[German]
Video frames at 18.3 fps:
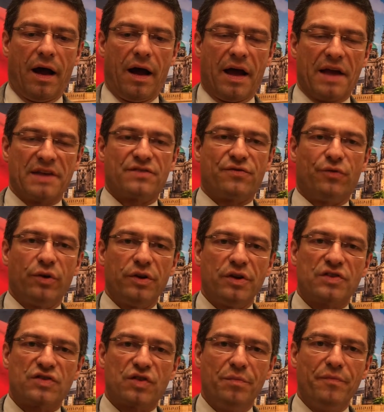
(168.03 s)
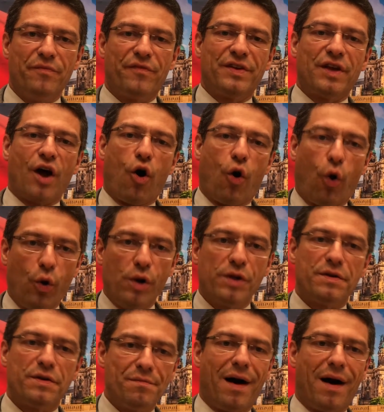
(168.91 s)
Es wurde zum
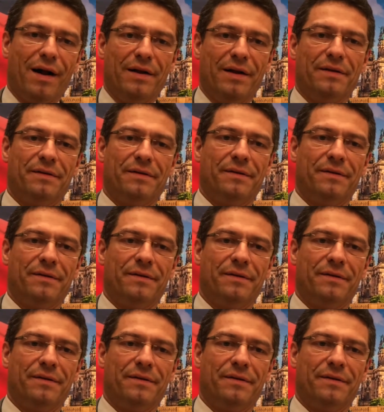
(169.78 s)
wiederholten Mal,